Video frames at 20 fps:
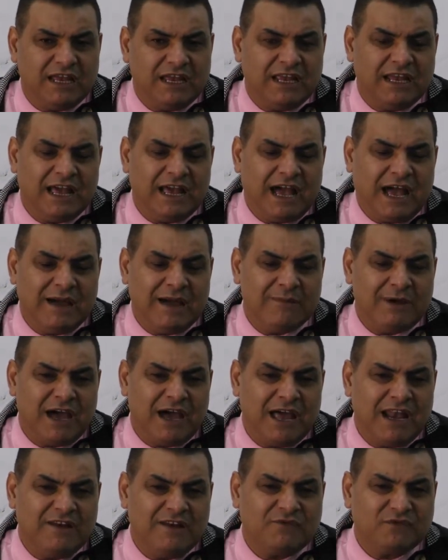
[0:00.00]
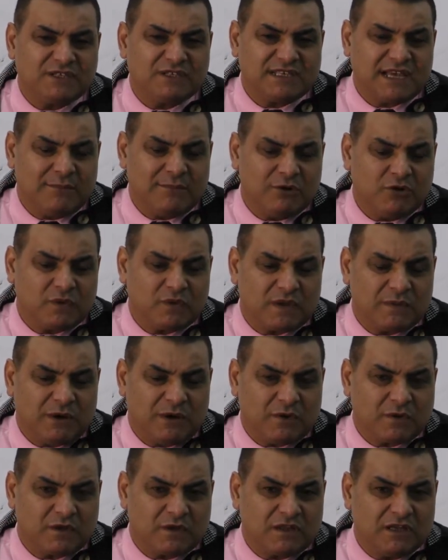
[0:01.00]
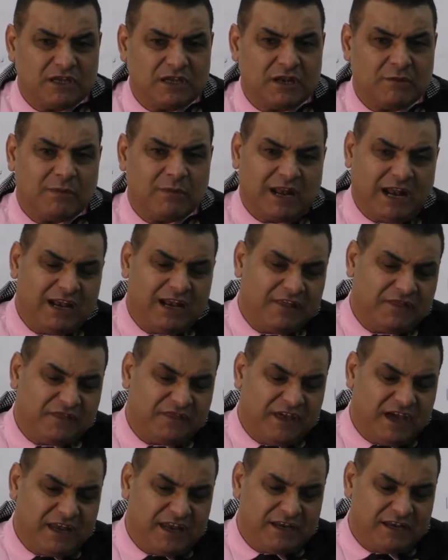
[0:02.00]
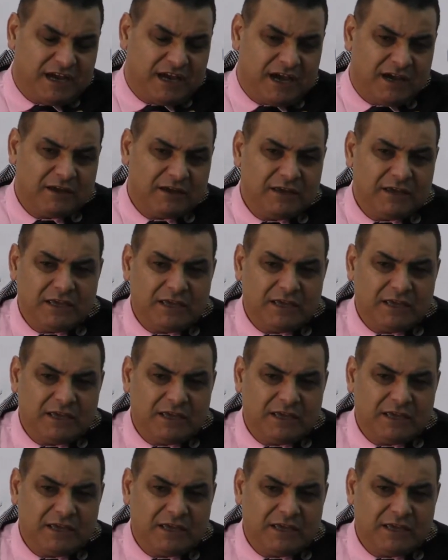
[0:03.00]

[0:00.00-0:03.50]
إلى عام 1967 المرحلة الثانية